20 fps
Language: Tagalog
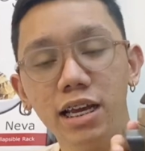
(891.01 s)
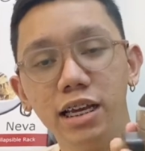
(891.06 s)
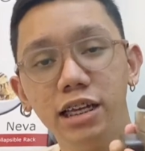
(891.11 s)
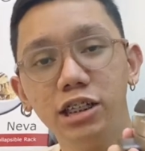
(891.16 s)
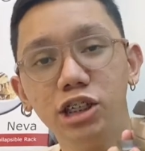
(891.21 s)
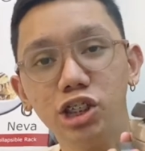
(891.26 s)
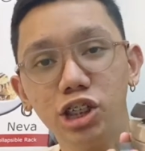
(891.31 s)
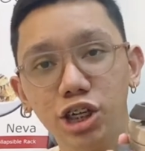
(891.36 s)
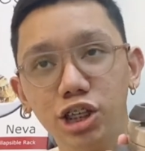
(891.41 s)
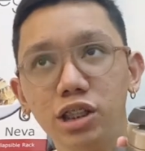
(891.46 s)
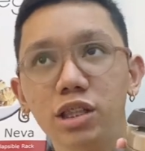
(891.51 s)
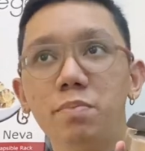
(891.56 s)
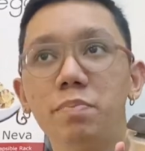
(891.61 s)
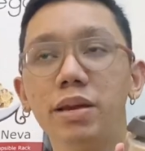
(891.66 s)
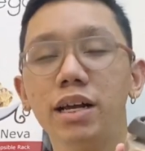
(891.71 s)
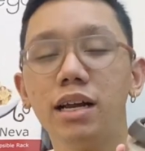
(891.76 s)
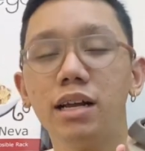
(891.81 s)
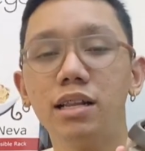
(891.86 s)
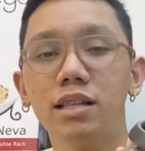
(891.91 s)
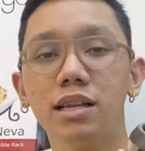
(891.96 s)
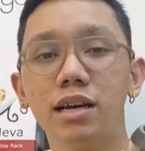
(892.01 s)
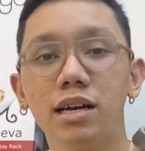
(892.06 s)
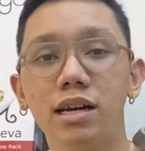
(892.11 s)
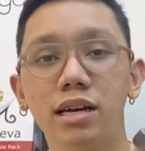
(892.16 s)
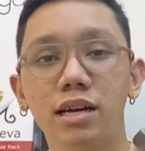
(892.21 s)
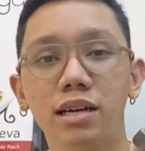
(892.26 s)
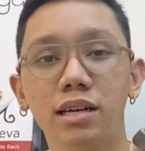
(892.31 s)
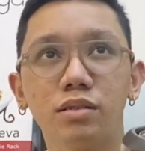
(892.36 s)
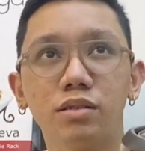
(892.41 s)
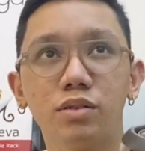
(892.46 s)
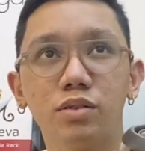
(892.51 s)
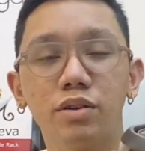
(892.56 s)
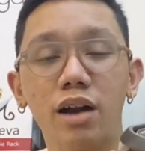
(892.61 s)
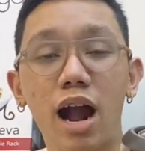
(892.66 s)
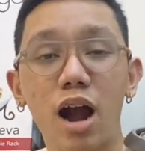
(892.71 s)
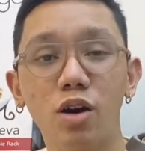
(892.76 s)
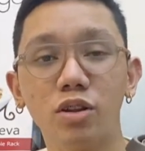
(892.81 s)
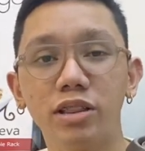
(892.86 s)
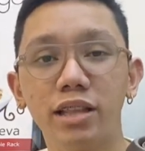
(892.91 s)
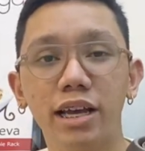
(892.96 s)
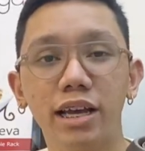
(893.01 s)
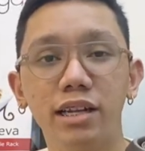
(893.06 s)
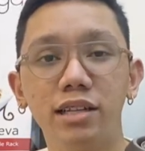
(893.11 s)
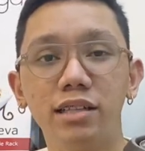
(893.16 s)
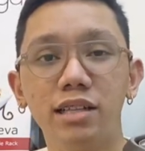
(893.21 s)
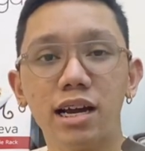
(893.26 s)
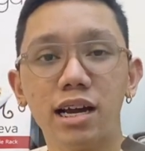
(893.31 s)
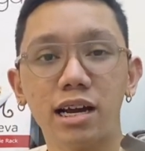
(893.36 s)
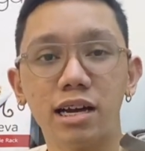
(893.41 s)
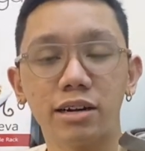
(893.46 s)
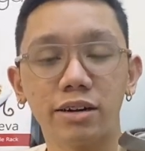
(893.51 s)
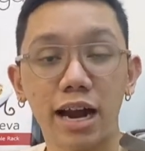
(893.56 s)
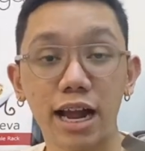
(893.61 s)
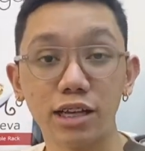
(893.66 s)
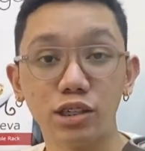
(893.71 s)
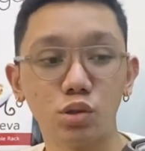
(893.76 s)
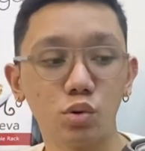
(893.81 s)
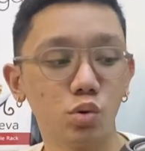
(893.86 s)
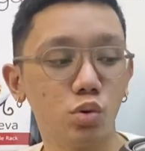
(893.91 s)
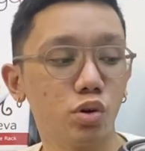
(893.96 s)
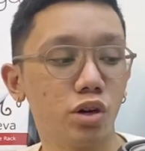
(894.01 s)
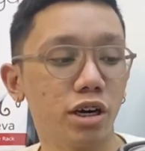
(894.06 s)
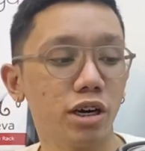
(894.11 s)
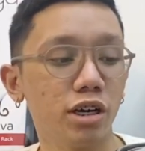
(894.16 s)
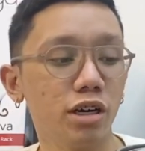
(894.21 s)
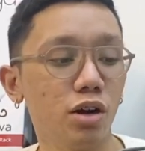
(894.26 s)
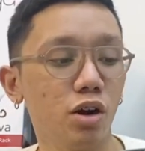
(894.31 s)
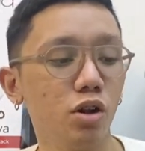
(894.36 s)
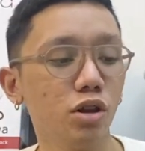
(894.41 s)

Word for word: Hindi siya yung typical na rounded na rice cooker.